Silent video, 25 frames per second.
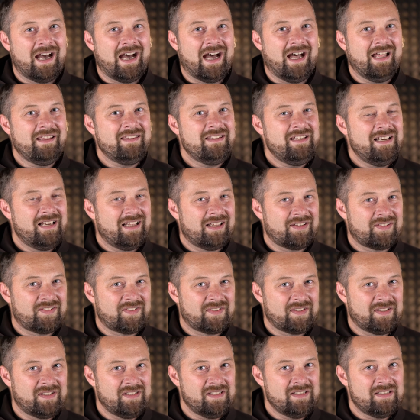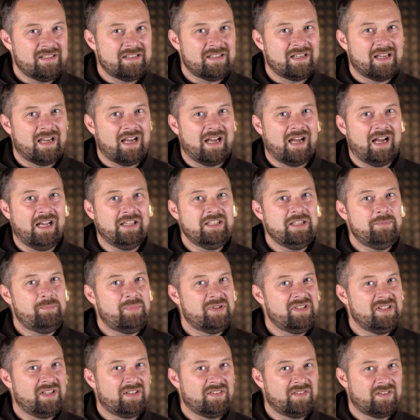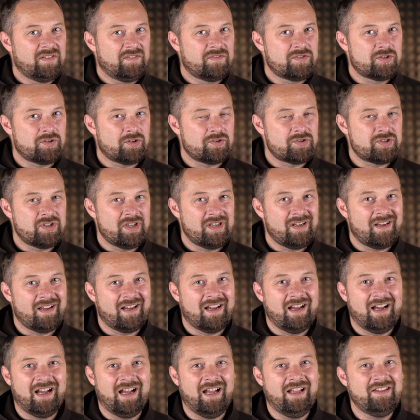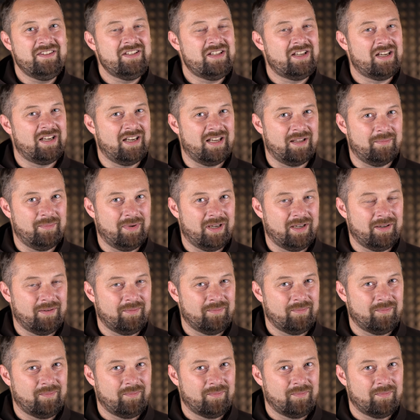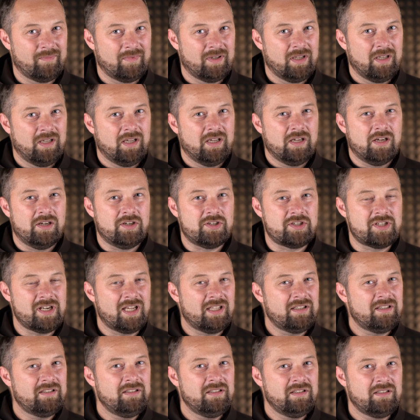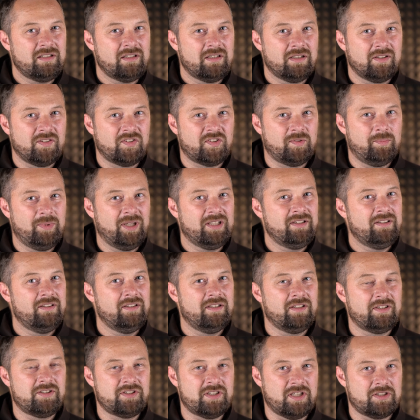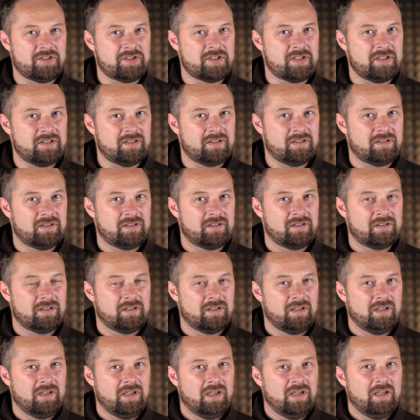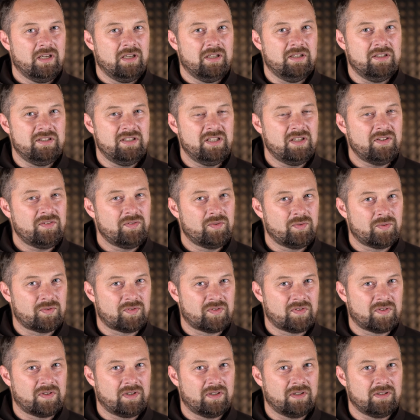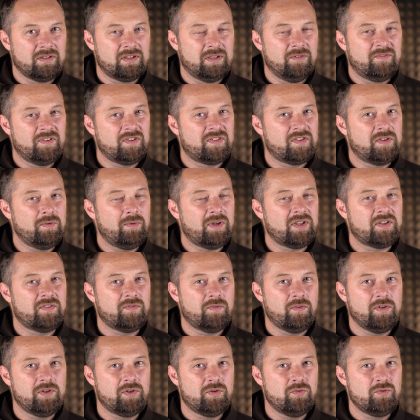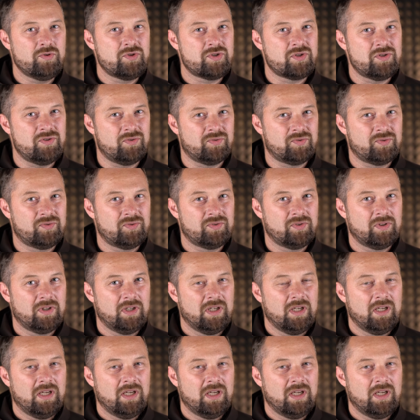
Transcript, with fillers: ani laski, ani pieniędzy w czosie, ani chleba, żadnych zbędnych rzeczy. Jezus, gdy wysyła swoich uczniów,